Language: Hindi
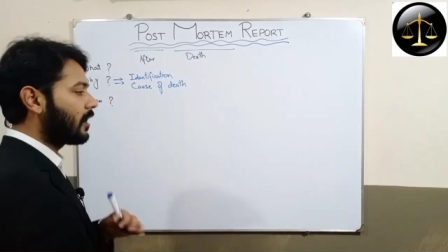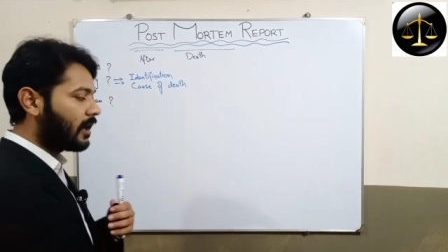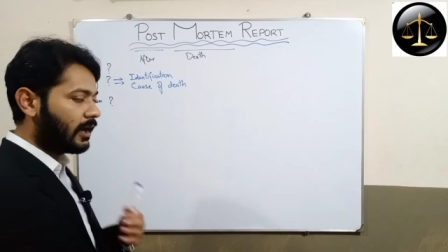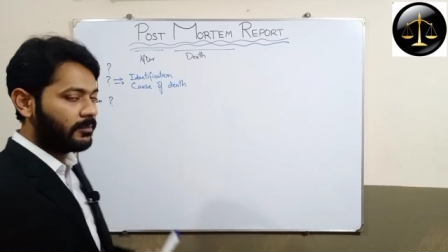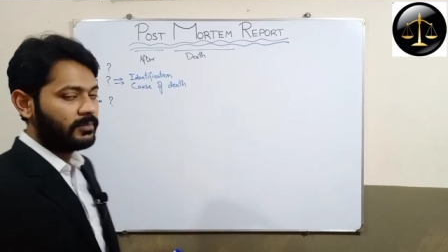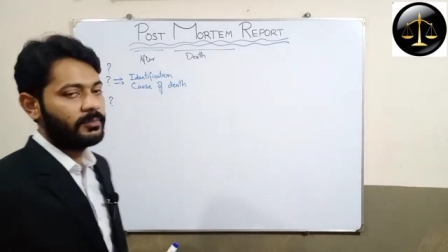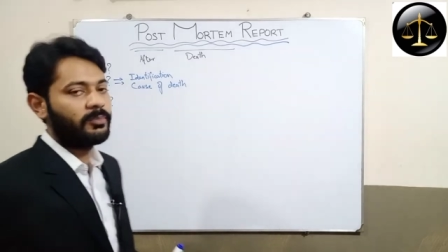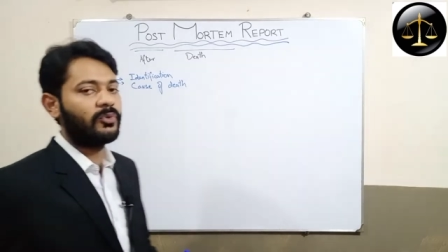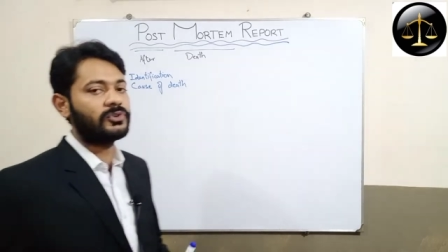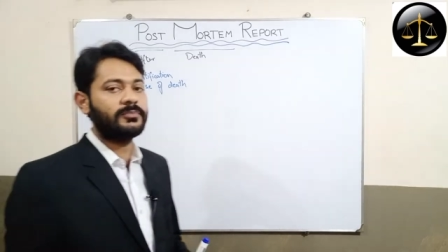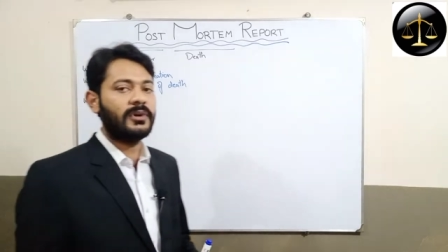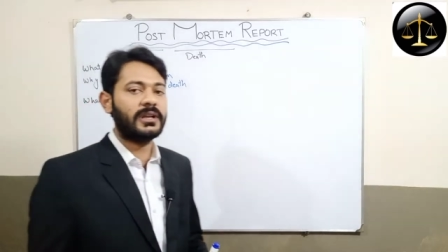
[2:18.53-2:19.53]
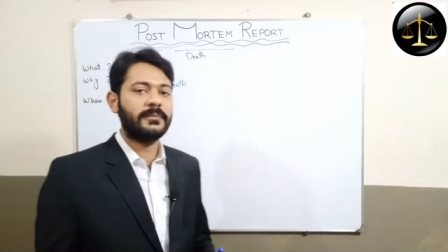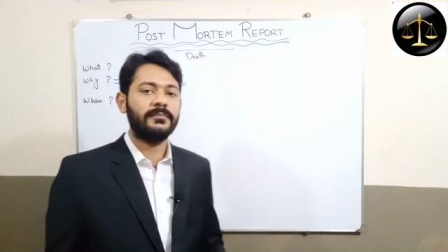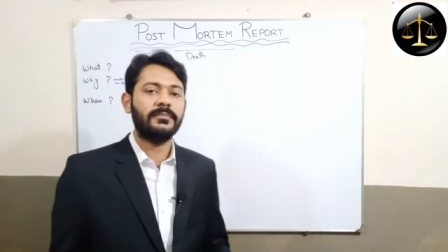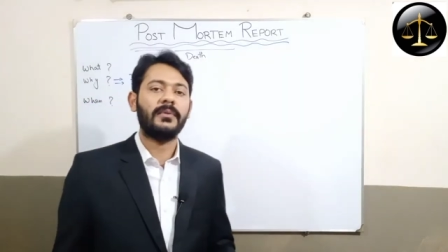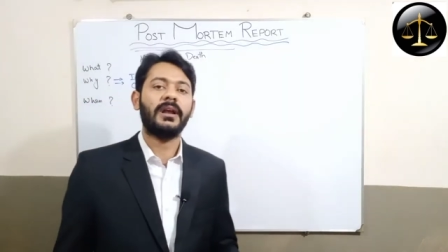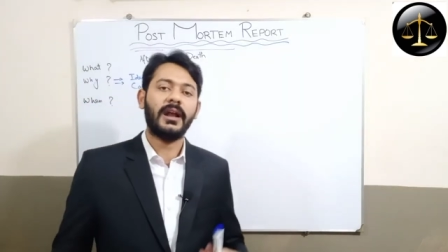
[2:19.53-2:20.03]
कब पोस्टमार्टम
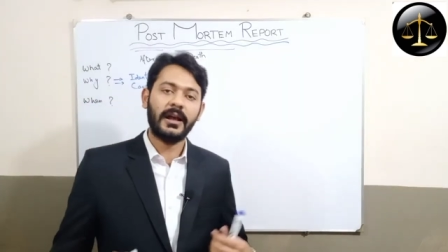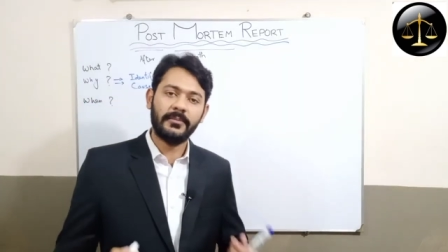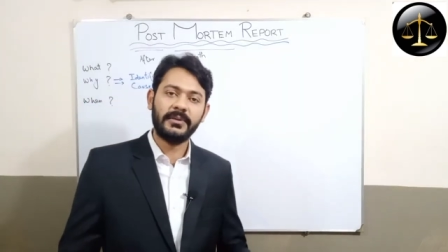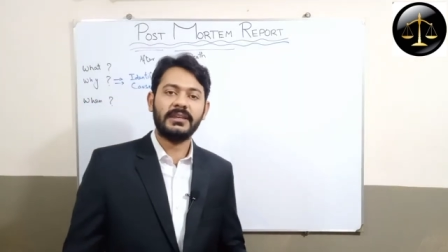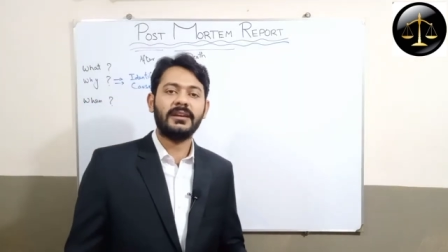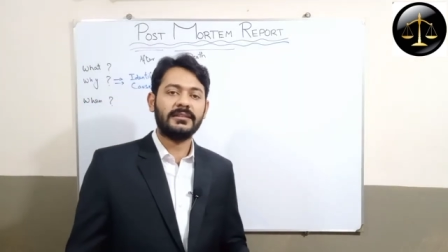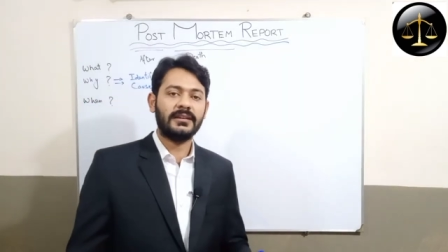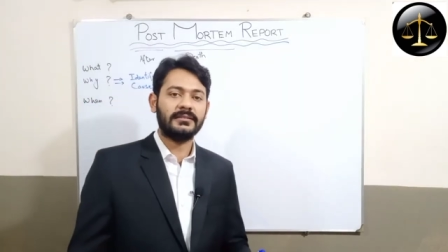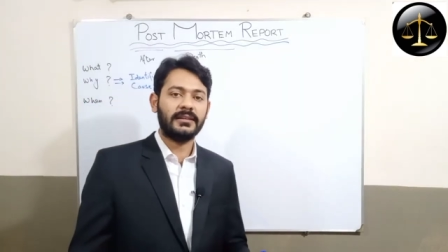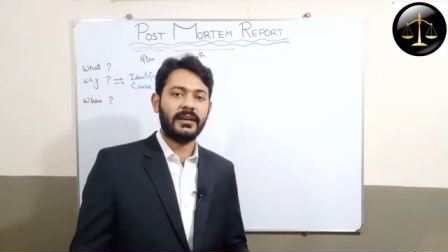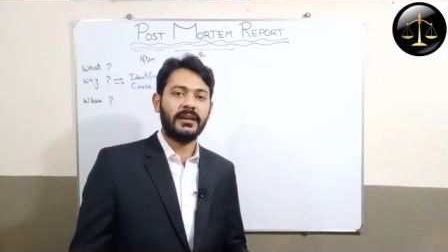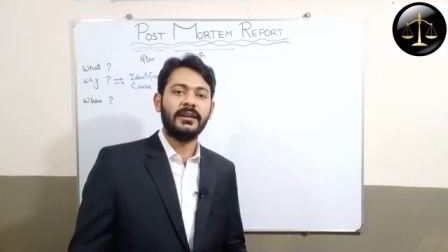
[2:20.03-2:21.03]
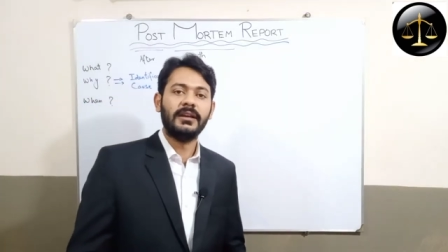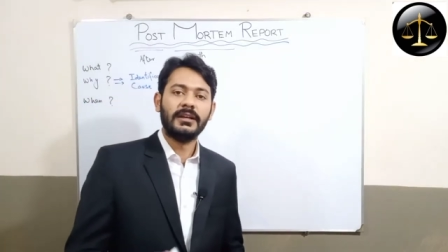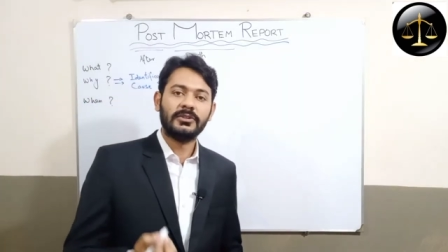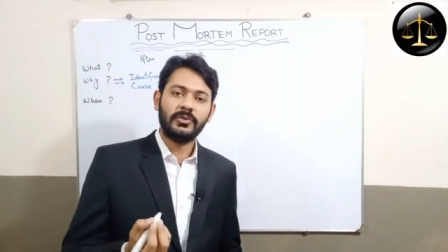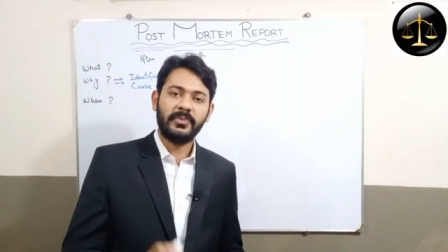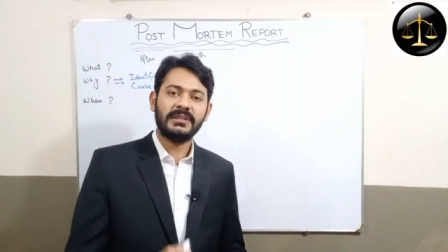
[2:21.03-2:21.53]
कब किया जाता है
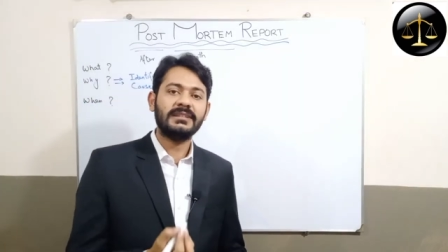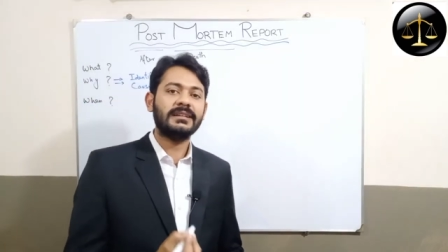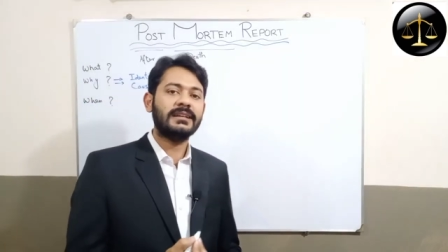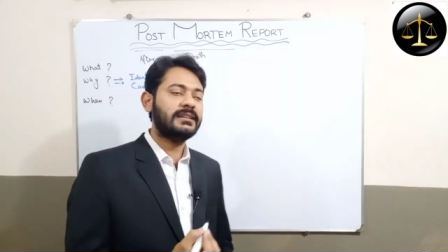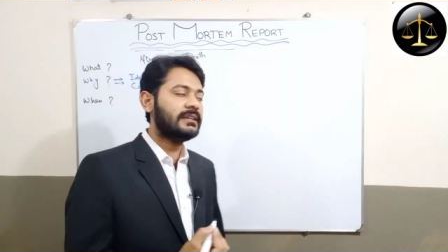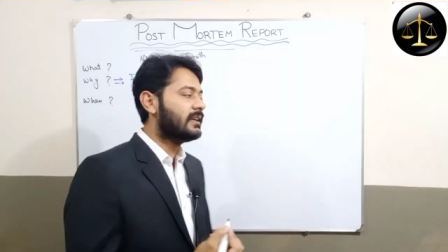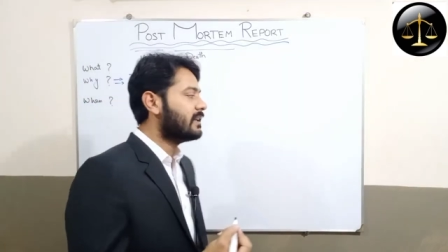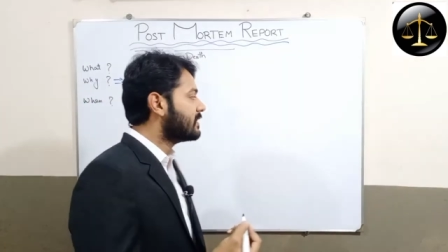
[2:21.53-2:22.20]
तो बेसिकली